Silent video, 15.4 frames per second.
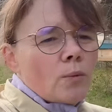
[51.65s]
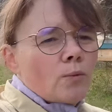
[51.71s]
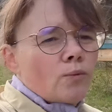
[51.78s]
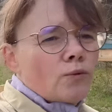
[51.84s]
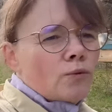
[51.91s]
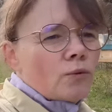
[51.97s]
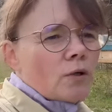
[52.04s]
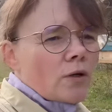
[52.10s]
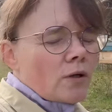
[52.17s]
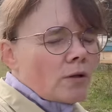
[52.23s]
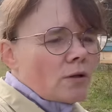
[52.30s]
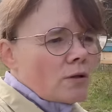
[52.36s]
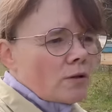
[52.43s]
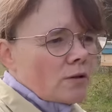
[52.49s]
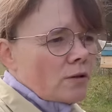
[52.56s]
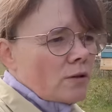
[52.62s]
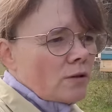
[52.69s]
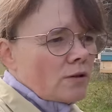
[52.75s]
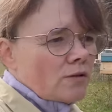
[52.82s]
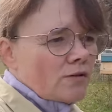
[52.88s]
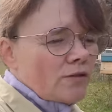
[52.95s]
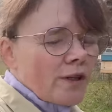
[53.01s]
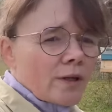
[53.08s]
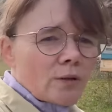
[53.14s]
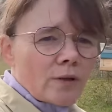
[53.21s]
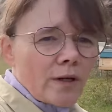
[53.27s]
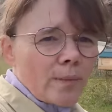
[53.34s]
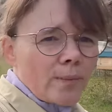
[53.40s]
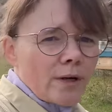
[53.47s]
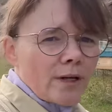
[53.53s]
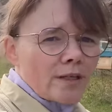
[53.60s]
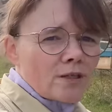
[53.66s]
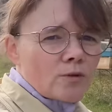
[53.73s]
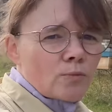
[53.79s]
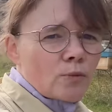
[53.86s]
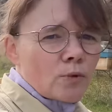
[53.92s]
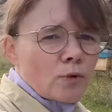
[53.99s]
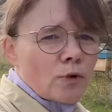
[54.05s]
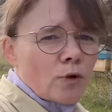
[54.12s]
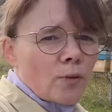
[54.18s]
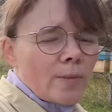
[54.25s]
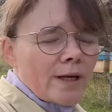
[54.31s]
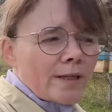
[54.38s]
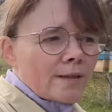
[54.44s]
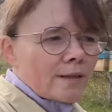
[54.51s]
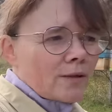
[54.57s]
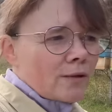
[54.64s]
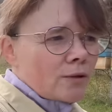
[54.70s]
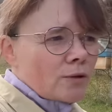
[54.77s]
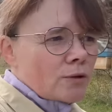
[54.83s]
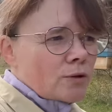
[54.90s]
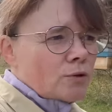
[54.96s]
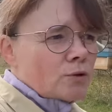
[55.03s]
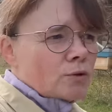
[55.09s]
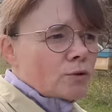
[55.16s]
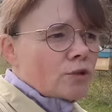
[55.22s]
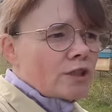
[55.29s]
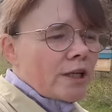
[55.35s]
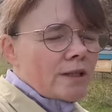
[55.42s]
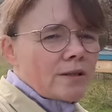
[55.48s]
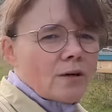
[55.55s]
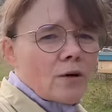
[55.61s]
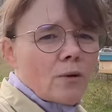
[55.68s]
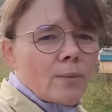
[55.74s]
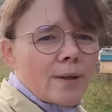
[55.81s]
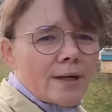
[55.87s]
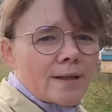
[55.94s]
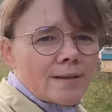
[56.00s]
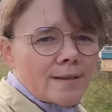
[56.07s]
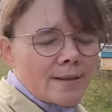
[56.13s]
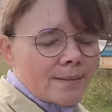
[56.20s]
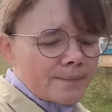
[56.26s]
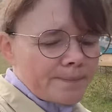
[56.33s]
pour euh, faire de la place, pour remettre nos ruchettes en place.